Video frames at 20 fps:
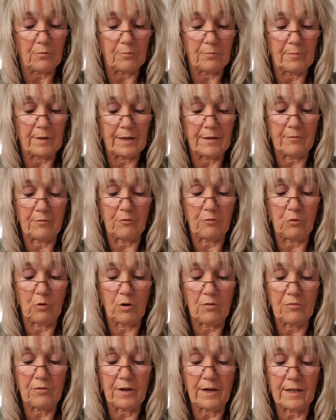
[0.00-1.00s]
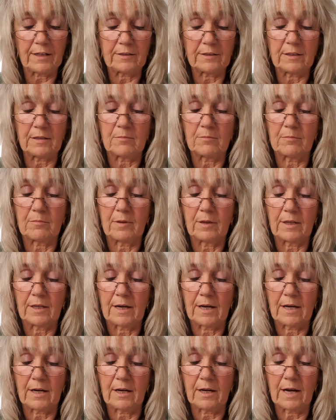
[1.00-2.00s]
meinen Vorfahren im
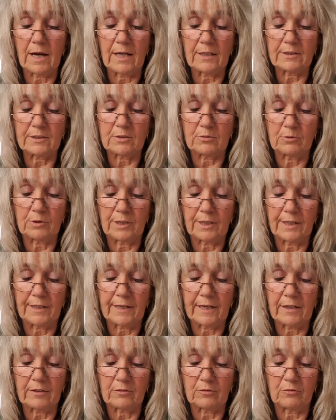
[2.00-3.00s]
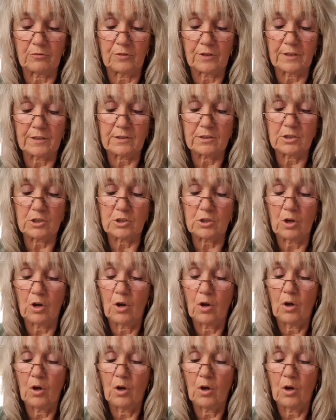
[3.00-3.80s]
Jahre 1848